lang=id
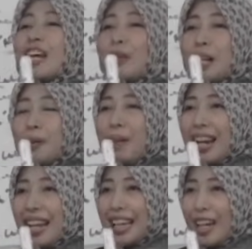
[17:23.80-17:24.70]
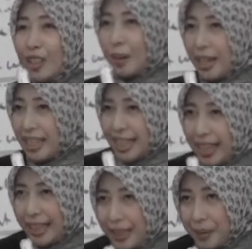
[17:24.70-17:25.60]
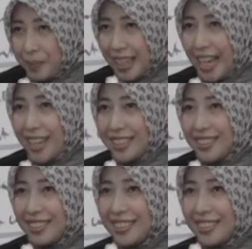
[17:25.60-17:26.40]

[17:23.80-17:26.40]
Tapi lebih mahal lagi kalau terbaring sakit. Bener nggak?